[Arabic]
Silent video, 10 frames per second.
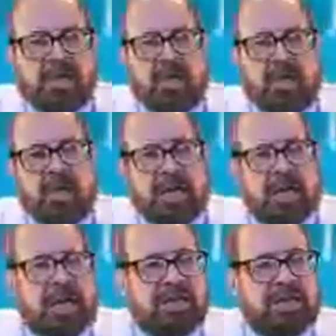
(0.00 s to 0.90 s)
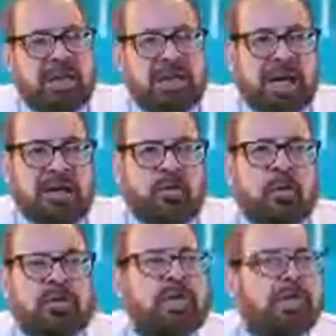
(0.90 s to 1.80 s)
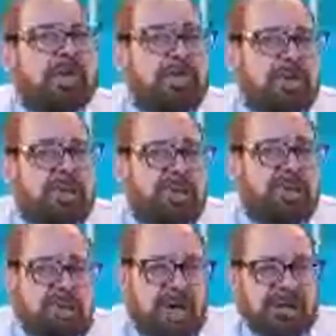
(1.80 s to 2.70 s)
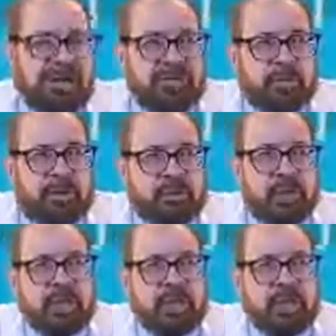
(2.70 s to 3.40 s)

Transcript: للعلاج سريعا وسيلف ليميتد يعني بيحدد نفسه بنفسه